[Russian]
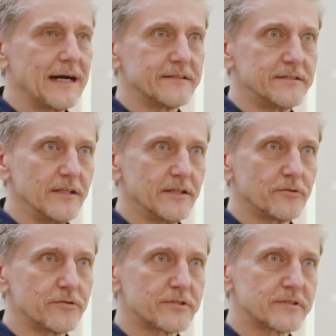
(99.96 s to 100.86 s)
Отдельно
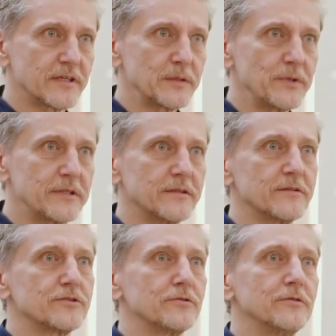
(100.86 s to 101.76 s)
хочется отметить,
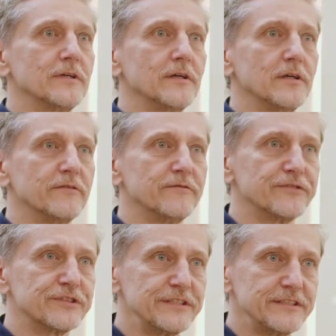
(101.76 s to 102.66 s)
что
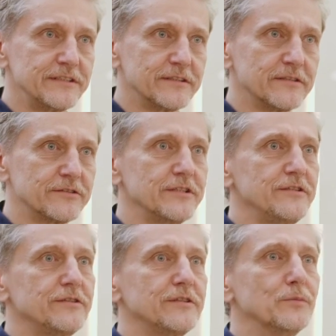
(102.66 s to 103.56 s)
в жизни
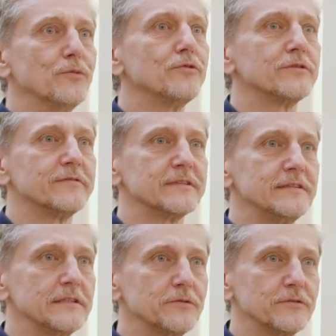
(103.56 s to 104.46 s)
женщины могут
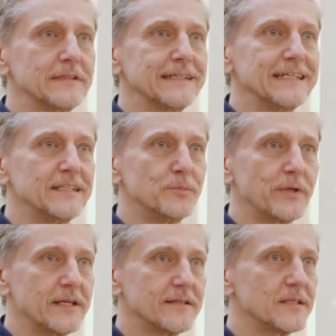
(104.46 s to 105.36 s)
возникнуть
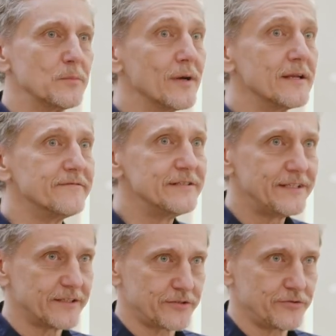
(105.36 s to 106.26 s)
неприятные
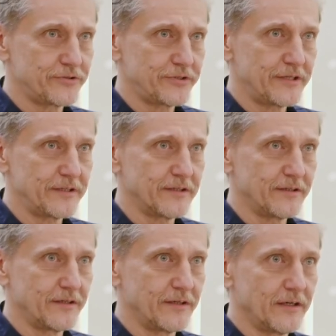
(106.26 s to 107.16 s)
болевые ощущения –
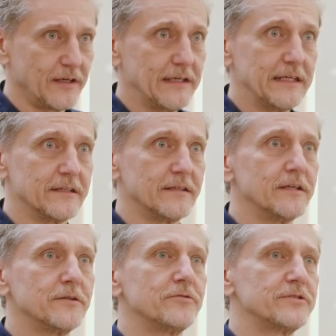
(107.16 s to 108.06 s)
и
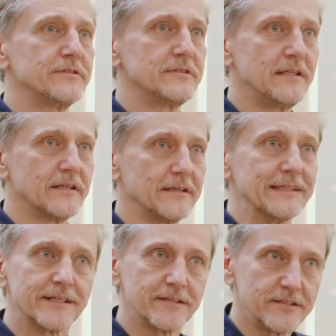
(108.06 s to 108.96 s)
это очень сильно
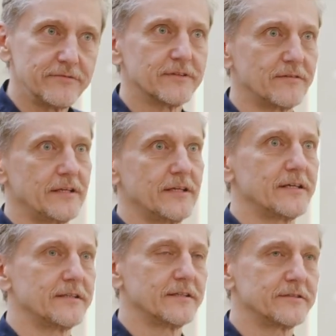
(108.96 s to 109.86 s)
негативно
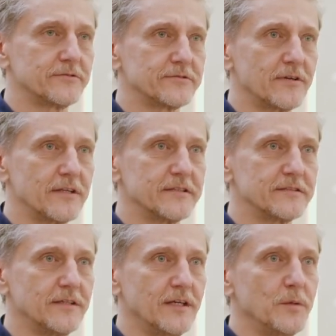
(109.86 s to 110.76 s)
влияет на
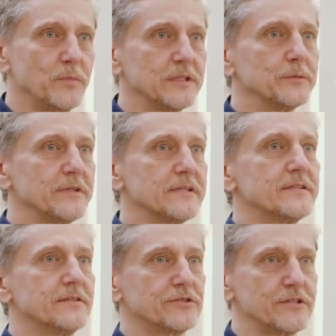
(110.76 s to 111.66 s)
сексуальность. Поэтому
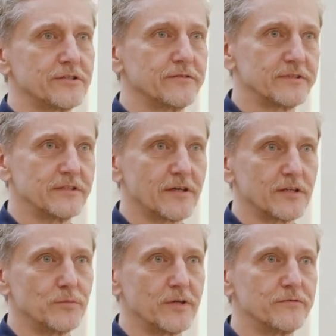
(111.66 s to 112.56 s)
если у женщин
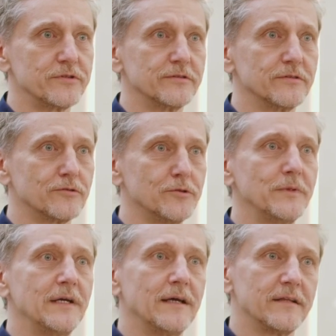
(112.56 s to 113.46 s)
возникает болевой
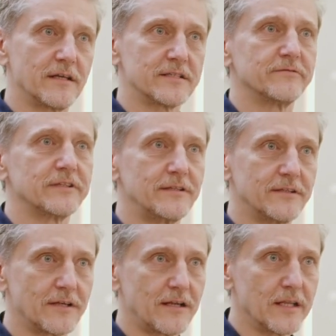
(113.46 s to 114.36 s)
синдром,
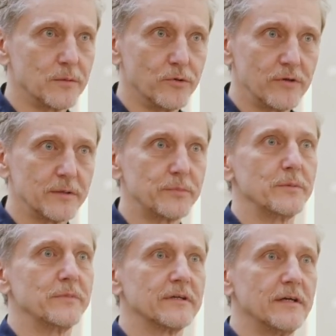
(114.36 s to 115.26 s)
тазово-генитальная боль,
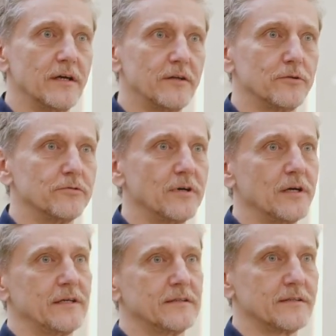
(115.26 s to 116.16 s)
например, то
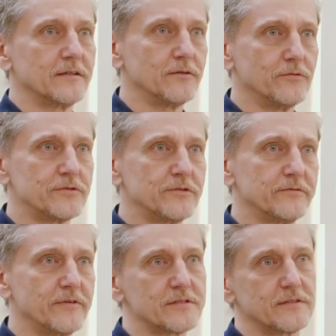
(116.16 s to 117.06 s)
это
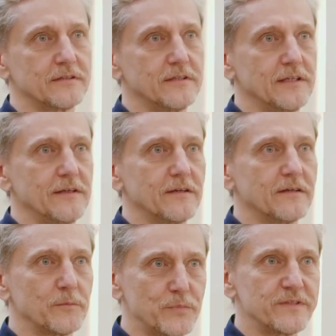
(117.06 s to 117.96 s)
очень важно
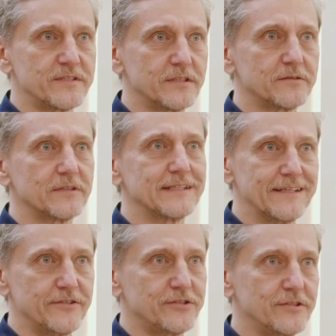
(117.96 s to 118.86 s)
компенсировать и
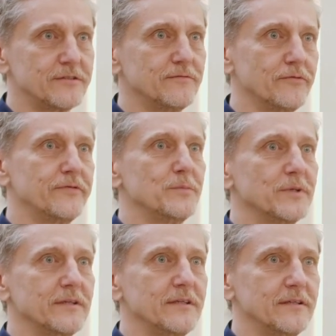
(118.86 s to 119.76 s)
лечить
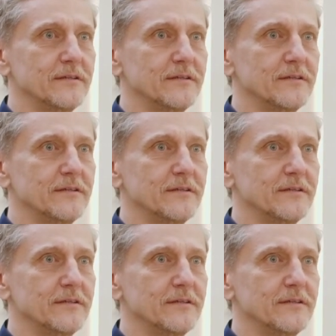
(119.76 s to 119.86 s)
вовремя и